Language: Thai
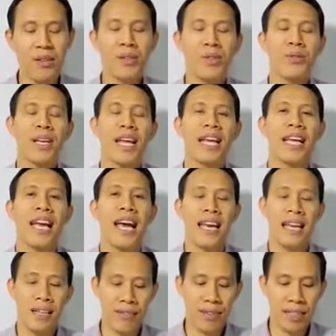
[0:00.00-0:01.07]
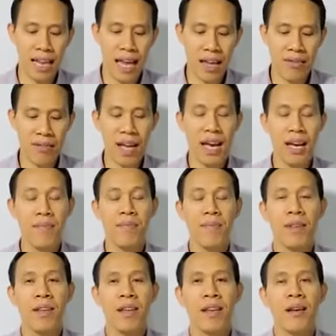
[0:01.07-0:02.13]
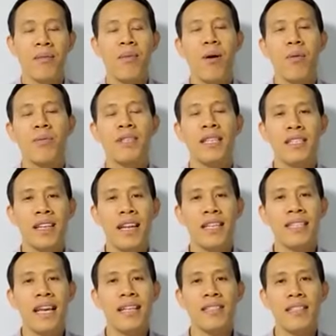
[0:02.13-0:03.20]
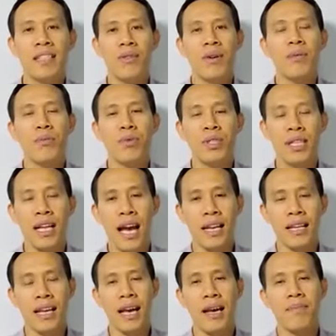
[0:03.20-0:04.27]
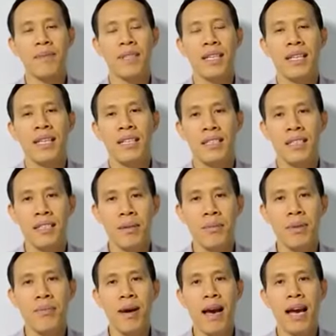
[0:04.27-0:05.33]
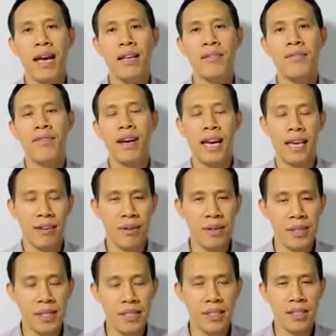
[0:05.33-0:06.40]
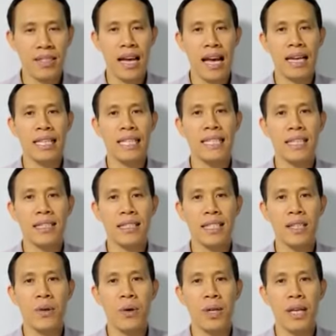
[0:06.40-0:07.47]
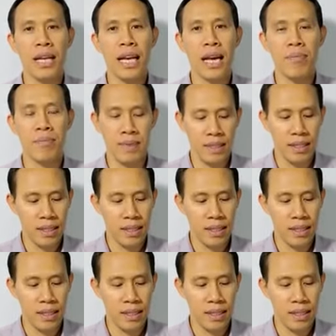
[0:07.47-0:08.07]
เข้าสู่รายการ Living Life ครับผมศาสนาจารย์ศาสวัตรมูลสถานครับ ศิทธิพิบาลฝ่ายคริสเตียนศึกษาคิดจักซีโอนะครับ